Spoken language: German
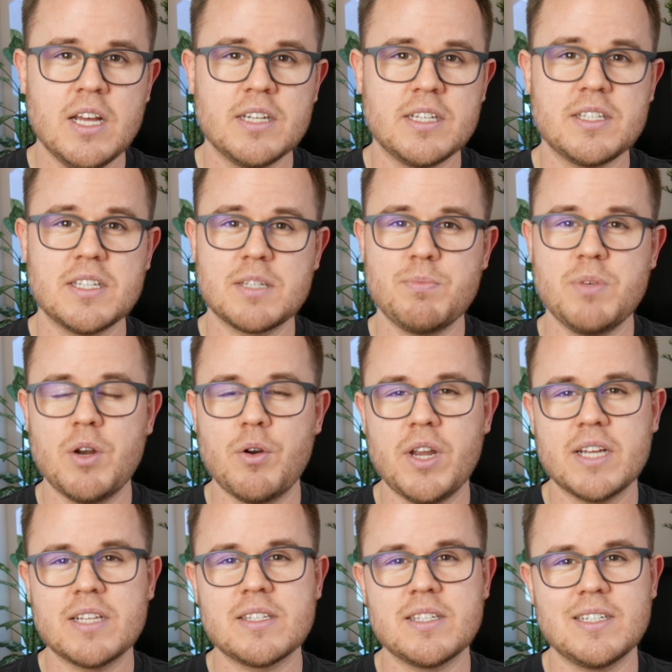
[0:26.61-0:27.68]
Das Xperia
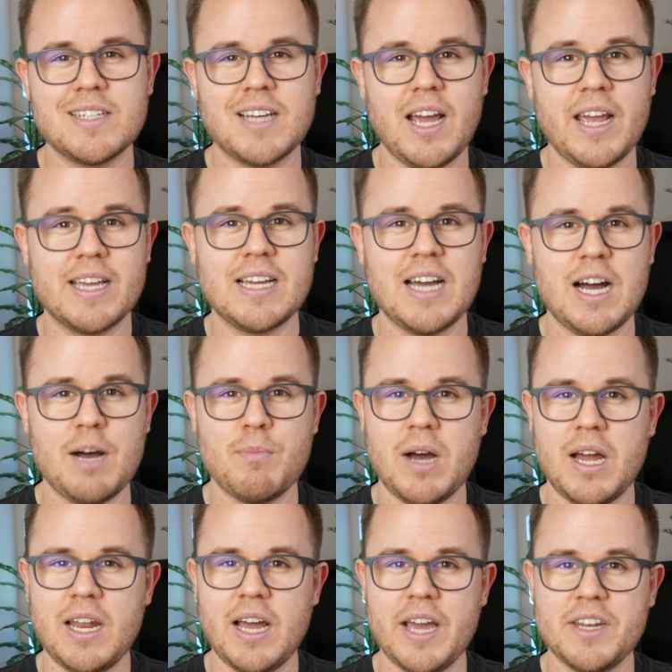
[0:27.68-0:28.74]
XZ3 kam
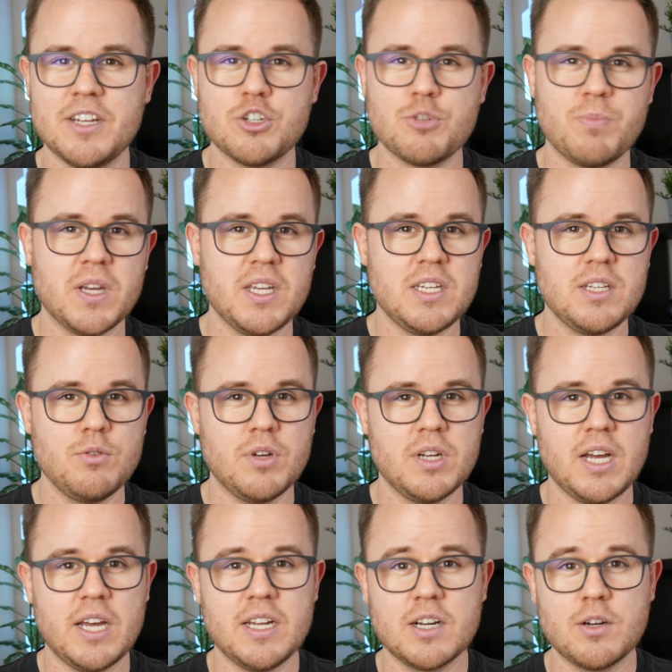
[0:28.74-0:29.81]
alleine, sprich nur
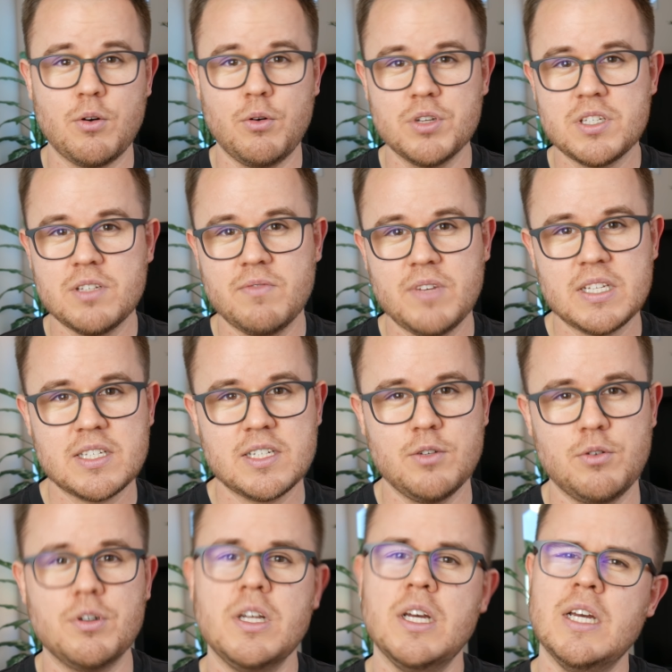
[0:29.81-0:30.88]
in einer großen
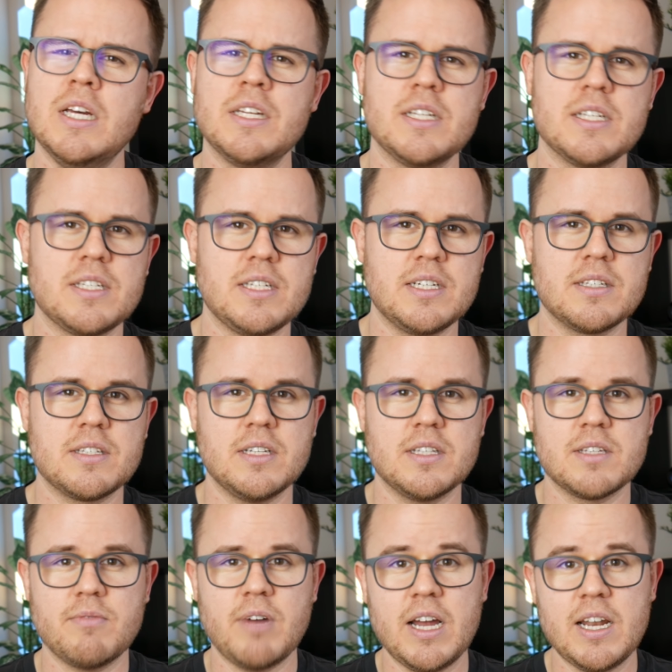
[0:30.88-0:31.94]
Version. Das
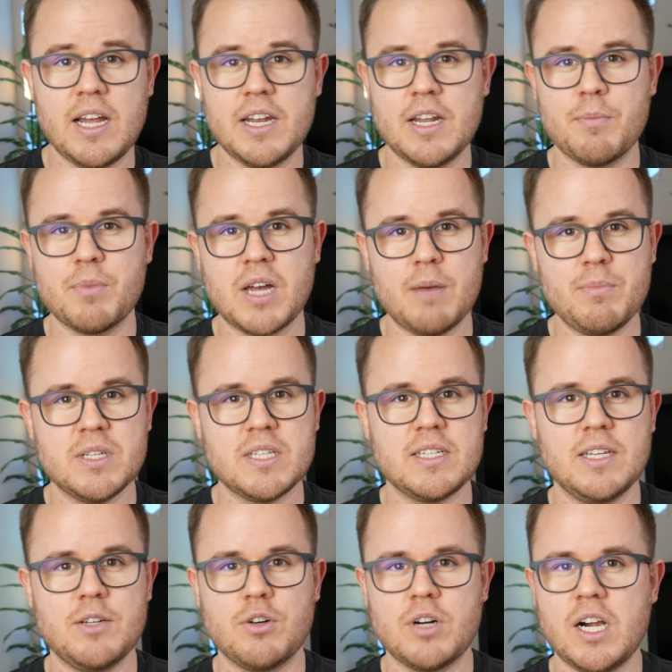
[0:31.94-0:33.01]
XZ2 Lineup gab
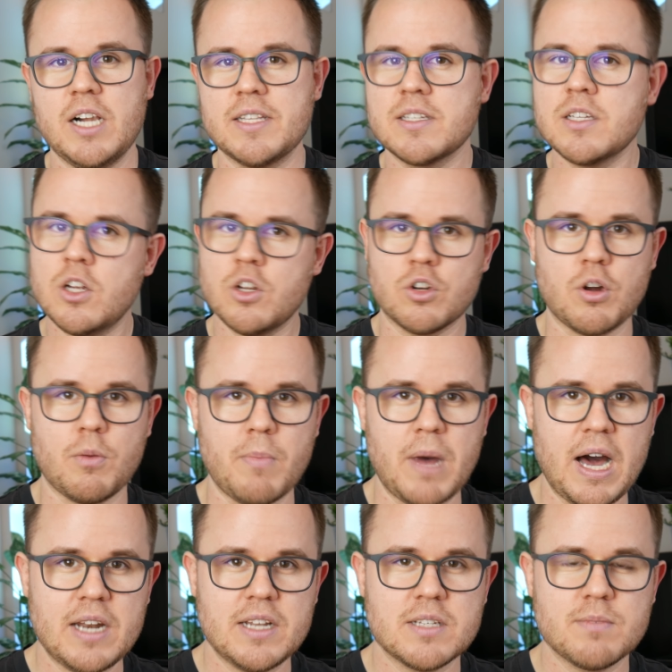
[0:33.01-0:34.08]
es jedoch als
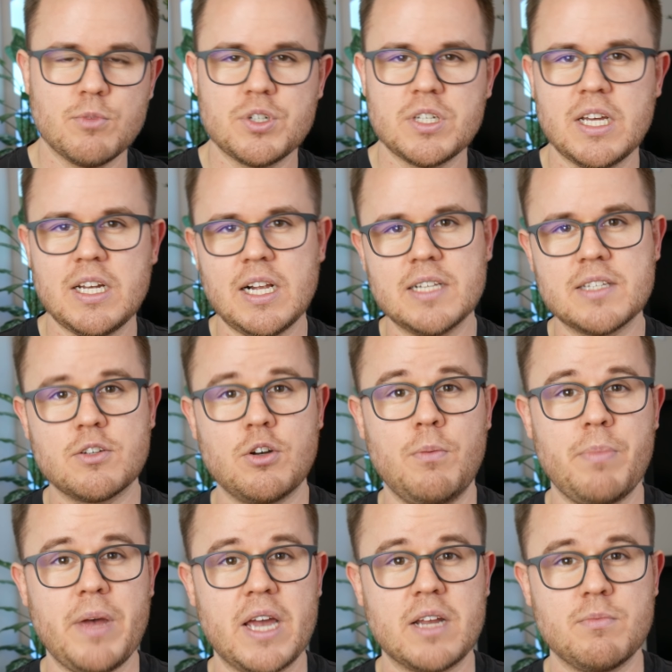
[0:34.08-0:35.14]
normales Modell, als
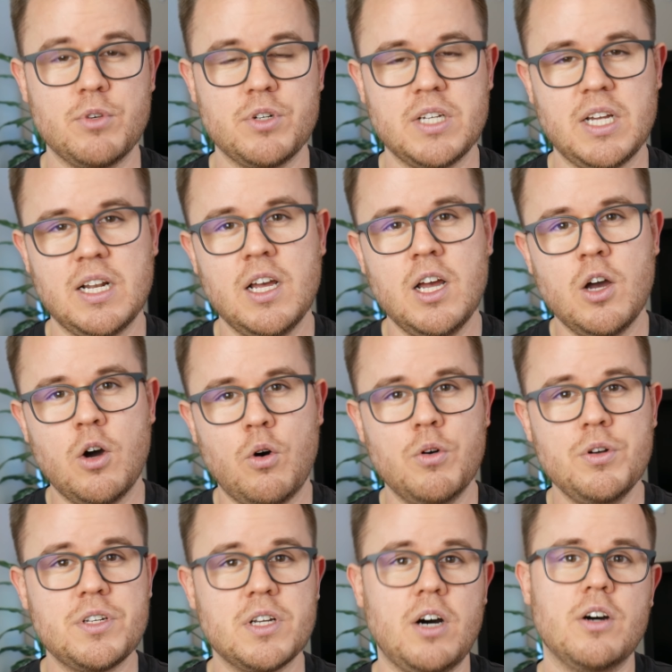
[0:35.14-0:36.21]
Compact-Modell
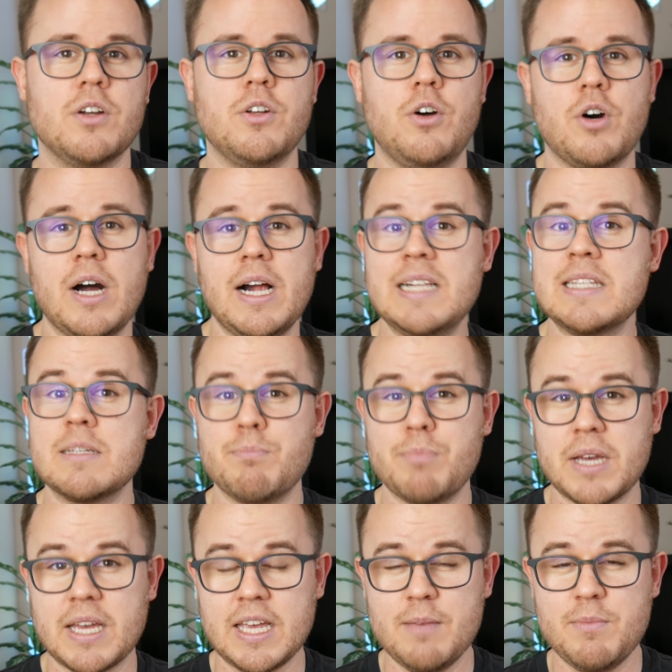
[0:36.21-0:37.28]
und auch noch als
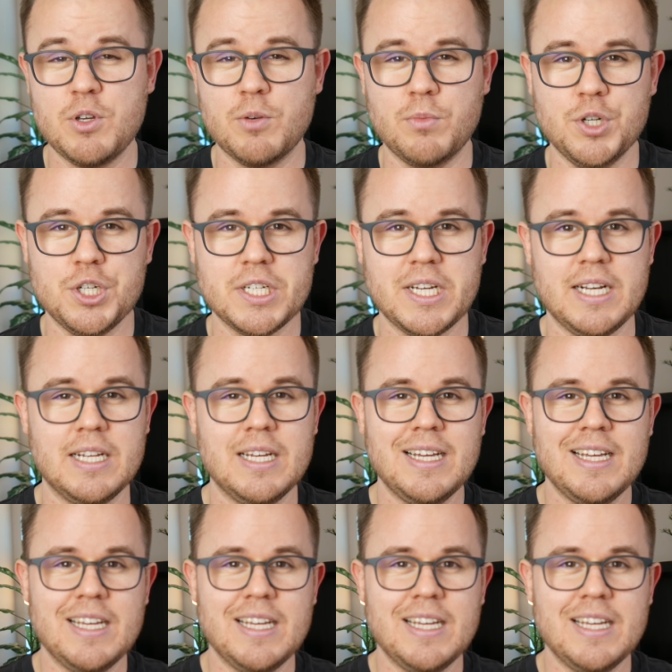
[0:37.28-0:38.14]
Premium-Modell.